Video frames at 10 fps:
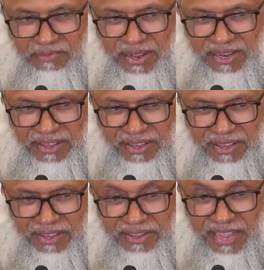মানে
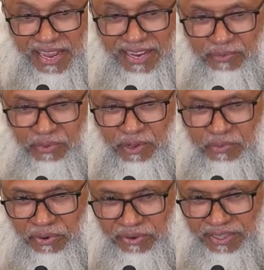জ্ঞানের
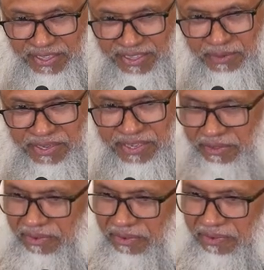পরিপক্কতা দেখতে
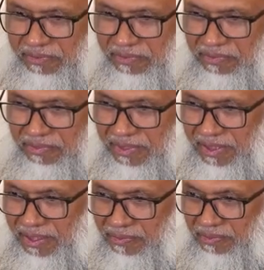পেয়েছেন তো
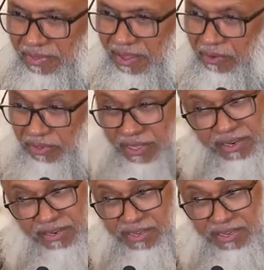
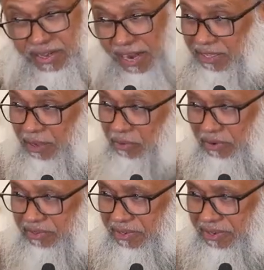কথাটা তিনি কী কায়দায়
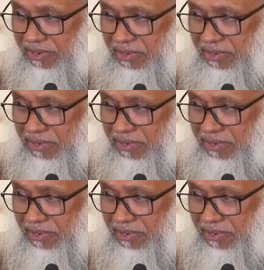বলেছেন